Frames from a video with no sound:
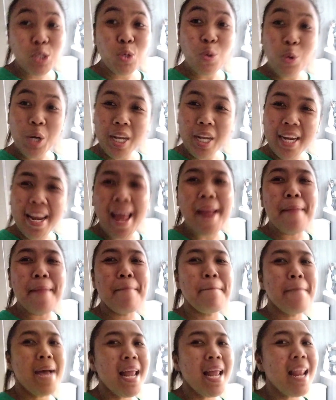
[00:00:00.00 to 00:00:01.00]
sore, dan
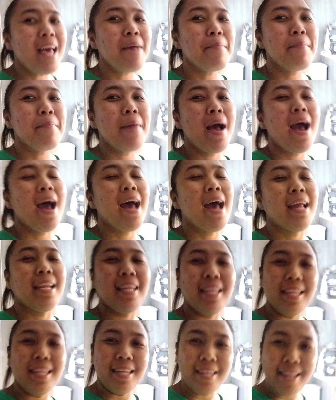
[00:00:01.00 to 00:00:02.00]
malam
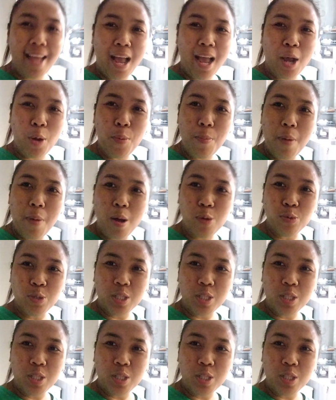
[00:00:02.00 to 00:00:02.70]
Hari ini aku mau